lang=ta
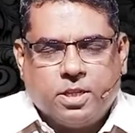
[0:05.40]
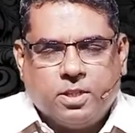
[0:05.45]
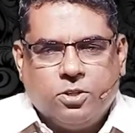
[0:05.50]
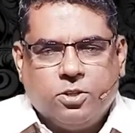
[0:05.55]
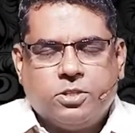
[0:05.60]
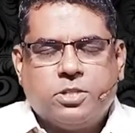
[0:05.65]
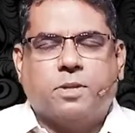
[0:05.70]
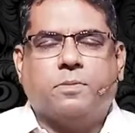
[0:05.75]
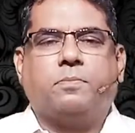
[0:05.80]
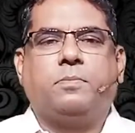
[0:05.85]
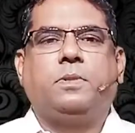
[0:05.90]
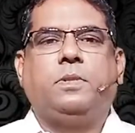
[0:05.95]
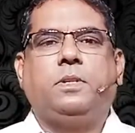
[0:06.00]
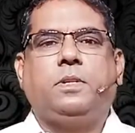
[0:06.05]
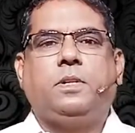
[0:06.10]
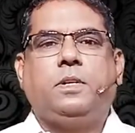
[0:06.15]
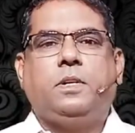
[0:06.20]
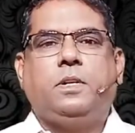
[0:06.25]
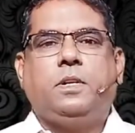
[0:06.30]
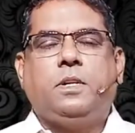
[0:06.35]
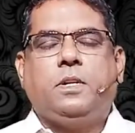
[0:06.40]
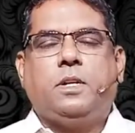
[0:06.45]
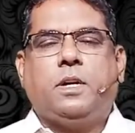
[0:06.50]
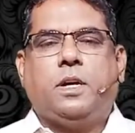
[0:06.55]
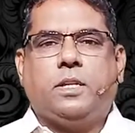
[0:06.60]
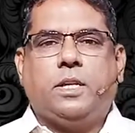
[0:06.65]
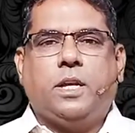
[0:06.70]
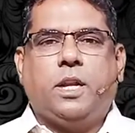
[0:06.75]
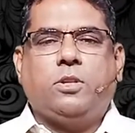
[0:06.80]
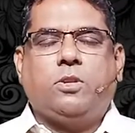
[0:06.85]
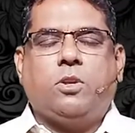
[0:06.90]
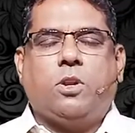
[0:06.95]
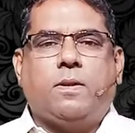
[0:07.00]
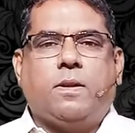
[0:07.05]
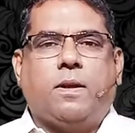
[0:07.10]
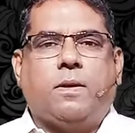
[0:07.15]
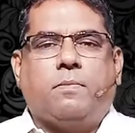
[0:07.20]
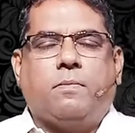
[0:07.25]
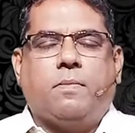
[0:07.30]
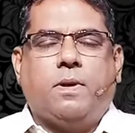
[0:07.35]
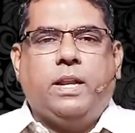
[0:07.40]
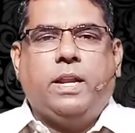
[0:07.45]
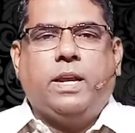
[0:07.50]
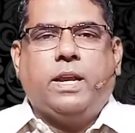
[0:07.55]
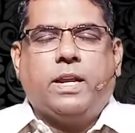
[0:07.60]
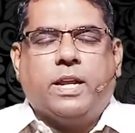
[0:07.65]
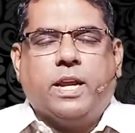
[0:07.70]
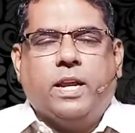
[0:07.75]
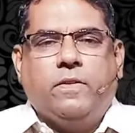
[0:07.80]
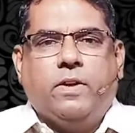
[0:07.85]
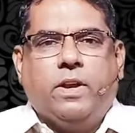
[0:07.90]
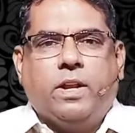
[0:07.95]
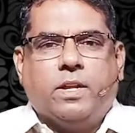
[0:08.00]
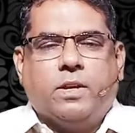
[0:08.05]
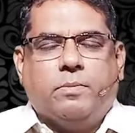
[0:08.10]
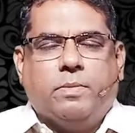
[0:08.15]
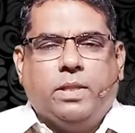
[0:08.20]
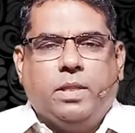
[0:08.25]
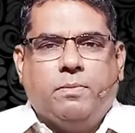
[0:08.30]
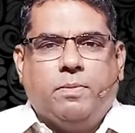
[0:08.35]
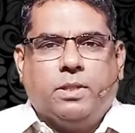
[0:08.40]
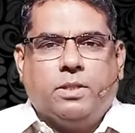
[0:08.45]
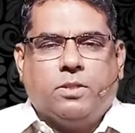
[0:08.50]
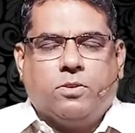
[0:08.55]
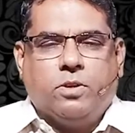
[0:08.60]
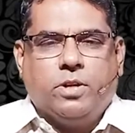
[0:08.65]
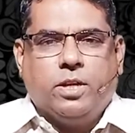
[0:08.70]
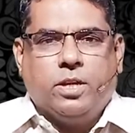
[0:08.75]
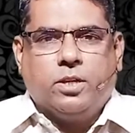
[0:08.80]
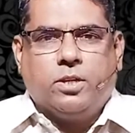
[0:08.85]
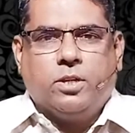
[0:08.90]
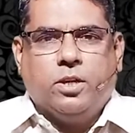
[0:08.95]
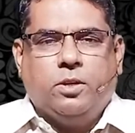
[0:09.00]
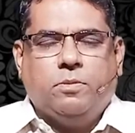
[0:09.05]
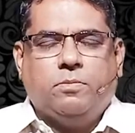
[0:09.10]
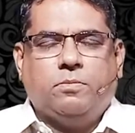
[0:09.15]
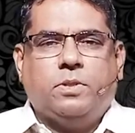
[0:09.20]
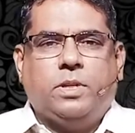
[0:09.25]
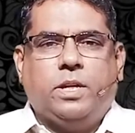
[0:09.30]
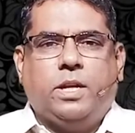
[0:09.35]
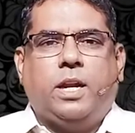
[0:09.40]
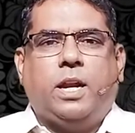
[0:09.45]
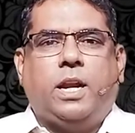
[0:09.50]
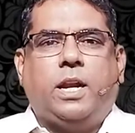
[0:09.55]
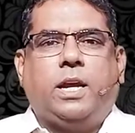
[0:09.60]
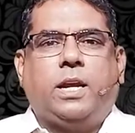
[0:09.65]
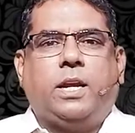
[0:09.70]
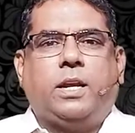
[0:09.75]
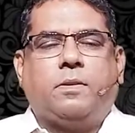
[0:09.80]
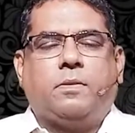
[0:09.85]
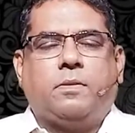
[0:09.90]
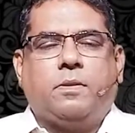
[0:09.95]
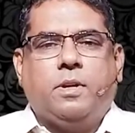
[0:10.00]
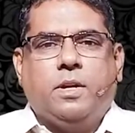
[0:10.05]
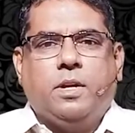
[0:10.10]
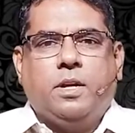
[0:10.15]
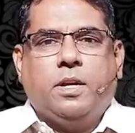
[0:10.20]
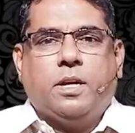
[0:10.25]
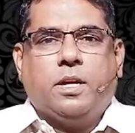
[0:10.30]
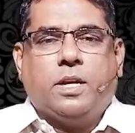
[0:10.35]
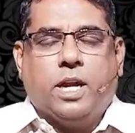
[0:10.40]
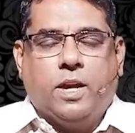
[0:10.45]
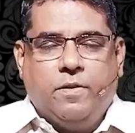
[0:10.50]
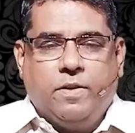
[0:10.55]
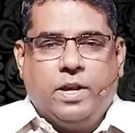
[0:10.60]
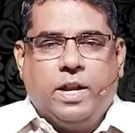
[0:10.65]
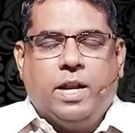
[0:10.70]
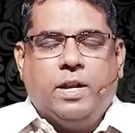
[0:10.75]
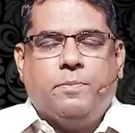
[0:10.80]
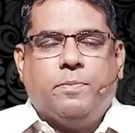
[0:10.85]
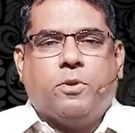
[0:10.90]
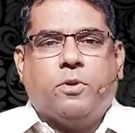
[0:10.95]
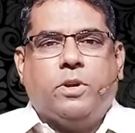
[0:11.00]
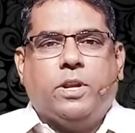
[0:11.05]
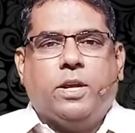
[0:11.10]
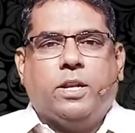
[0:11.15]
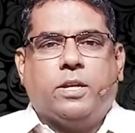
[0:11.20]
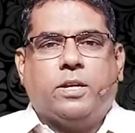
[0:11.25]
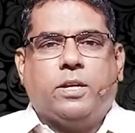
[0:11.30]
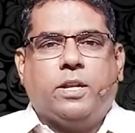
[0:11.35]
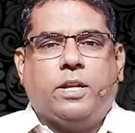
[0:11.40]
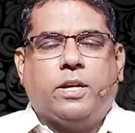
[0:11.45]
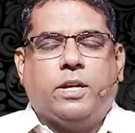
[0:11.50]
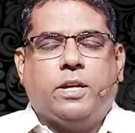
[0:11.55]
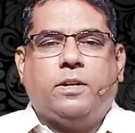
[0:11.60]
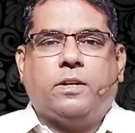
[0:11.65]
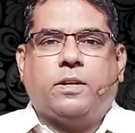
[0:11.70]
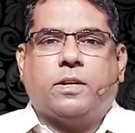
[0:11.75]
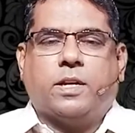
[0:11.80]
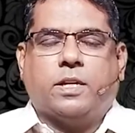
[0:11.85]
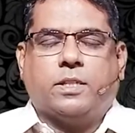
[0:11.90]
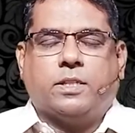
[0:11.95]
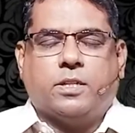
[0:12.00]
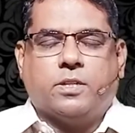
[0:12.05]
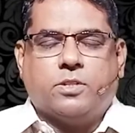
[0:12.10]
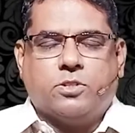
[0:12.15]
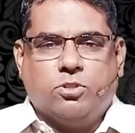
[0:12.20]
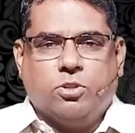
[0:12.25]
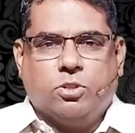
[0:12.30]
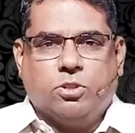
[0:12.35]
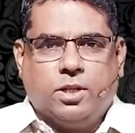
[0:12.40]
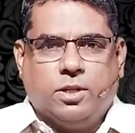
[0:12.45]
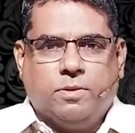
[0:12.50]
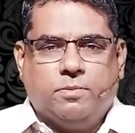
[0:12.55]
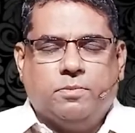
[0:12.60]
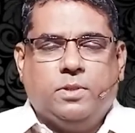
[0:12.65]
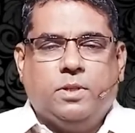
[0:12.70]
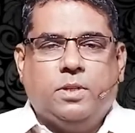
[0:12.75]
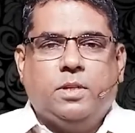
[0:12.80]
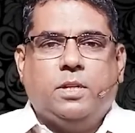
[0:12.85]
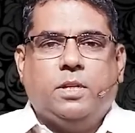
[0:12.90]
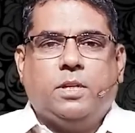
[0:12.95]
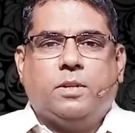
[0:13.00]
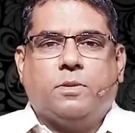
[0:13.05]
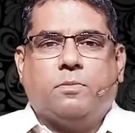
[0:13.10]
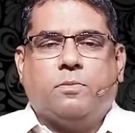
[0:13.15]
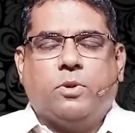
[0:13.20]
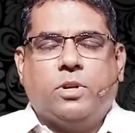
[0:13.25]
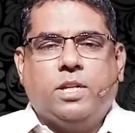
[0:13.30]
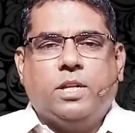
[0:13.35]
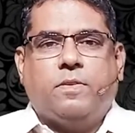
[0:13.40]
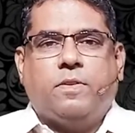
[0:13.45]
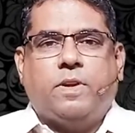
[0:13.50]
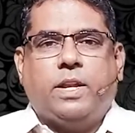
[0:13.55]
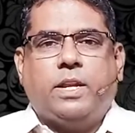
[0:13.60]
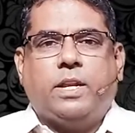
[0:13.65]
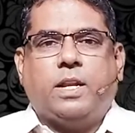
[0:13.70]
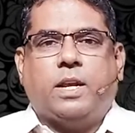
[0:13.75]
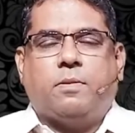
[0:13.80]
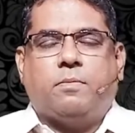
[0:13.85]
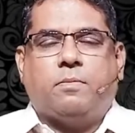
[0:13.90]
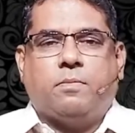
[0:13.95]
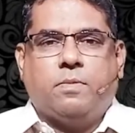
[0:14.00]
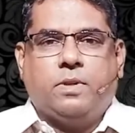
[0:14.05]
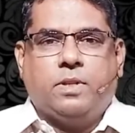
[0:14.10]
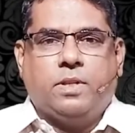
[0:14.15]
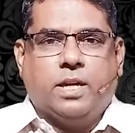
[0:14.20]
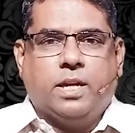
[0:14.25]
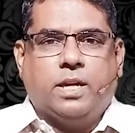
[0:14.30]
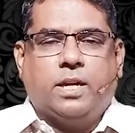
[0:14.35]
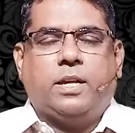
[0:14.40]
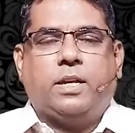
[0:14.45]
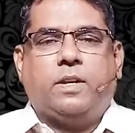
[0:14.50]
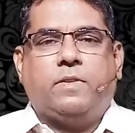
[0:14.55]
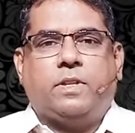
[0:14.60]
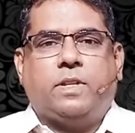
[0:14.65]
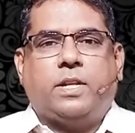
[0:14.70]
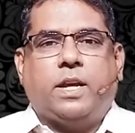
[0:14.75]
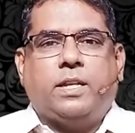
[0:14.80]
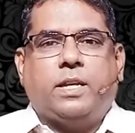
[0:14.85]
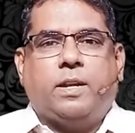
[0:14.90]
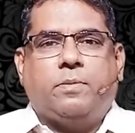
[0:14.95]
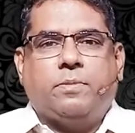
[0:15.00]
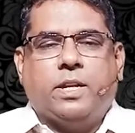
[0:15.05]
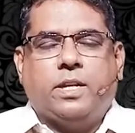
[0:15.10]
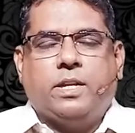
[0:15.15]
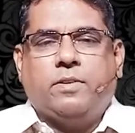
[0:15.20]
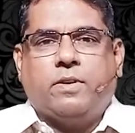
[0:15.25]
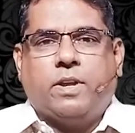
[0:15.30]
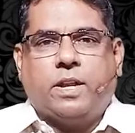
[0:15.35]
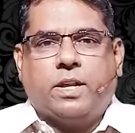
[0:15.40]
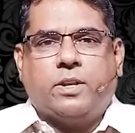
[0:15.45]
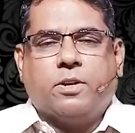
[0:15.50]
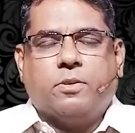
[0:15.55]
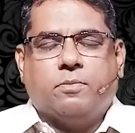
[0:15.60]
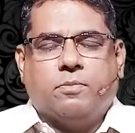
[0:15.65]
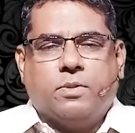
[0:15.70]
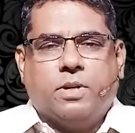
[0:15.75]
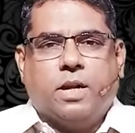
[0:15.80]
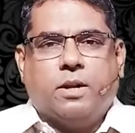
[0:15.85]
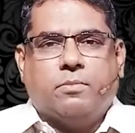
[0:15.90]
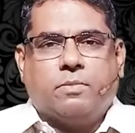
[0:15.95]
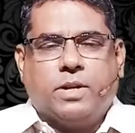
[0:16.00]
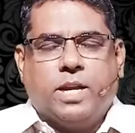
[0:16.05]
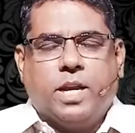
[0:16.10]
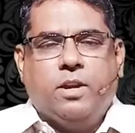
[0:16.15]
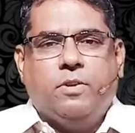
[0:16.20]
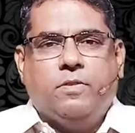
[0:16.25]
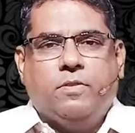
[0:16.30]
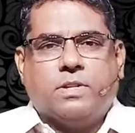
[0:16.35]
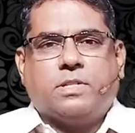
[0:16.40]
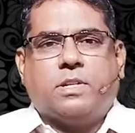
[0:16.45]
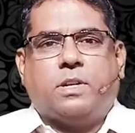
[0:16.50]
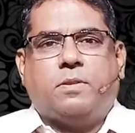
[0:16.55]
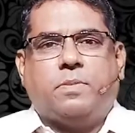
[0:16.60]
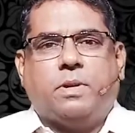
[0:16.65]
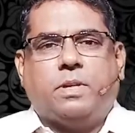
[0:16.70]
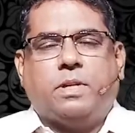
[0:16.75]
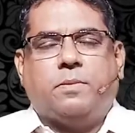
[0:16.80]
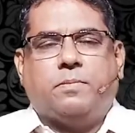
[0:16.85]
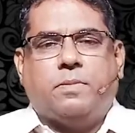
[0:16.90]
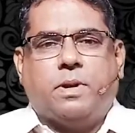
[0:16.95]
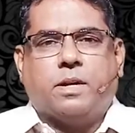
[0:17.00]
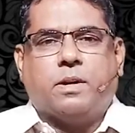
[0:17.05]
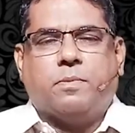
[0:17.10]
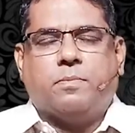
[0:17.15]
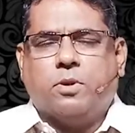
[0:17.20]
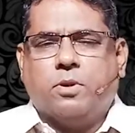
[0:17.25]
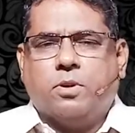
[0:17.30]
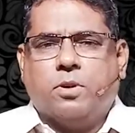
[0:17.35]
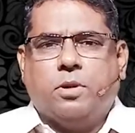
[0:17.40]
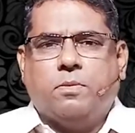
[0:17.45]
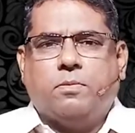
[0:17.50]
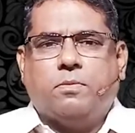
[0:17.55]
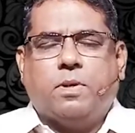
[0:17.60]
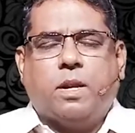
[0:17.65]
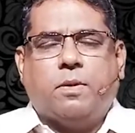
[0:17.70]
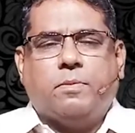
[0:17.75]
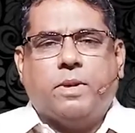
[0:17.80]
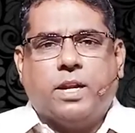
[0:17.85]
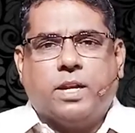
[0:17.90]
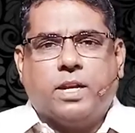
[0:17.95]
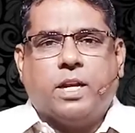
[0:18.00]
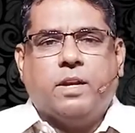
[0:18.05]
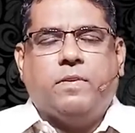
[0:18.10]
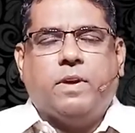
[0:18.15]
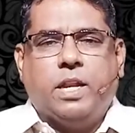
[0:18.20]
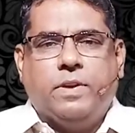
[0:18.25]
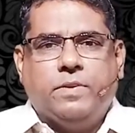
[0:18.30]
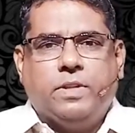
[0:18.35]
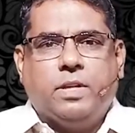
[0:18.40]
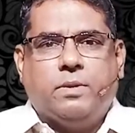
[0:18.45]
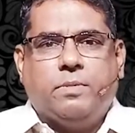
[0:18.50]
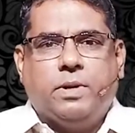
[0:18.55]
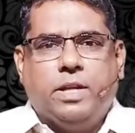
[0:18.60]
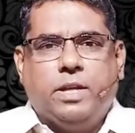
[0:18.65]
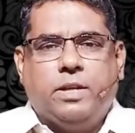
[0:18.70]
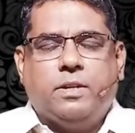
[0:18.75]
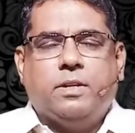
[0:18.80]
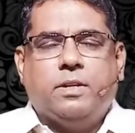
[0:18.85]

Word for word: சந்தோஷம் தினந்தோறும் நாம் அநேக கேள்விகளுக்கு பதில் பார்த்து கொண்டே இருக்கிறோம் நீங்கள் அநேகர் கேள்விகளை அனுப்பி கொண்டே இருக்கிறீர்கள் கத்தருக்கு ஸ்தோத்திரம் முடிந்தவரை நாம் இந்த இருபத்தைந்தாம் தேதி வரைக்கும் நாம் கேள்வி வசனம் பகுதியை பார்க்க போகிறோம் நாம் ஏற்கனவே அறிவித்தபடி